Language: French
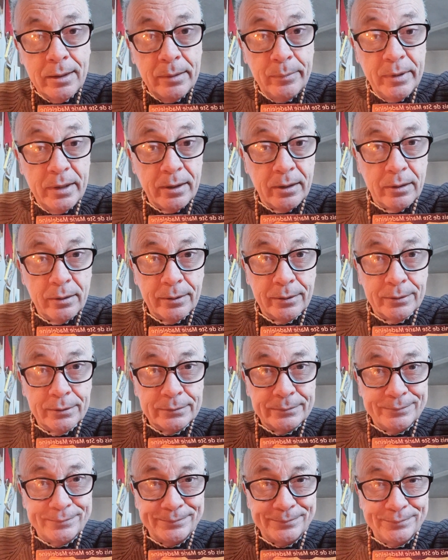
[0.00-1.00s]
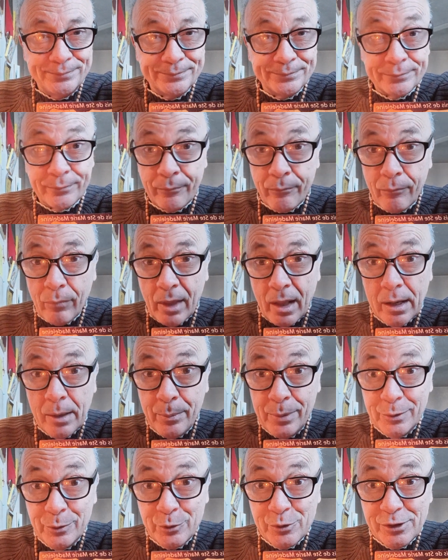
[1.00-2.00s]
bien, la paix
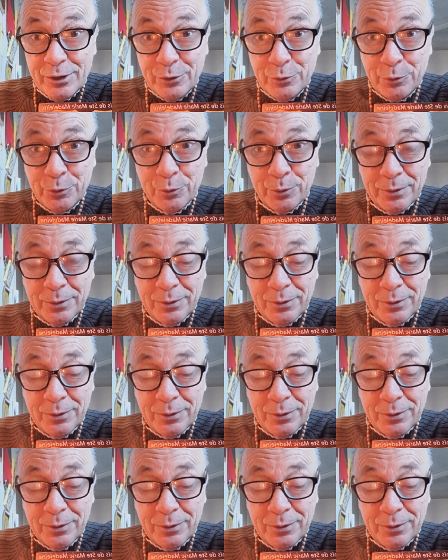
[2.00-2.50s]
de Jésus soit dans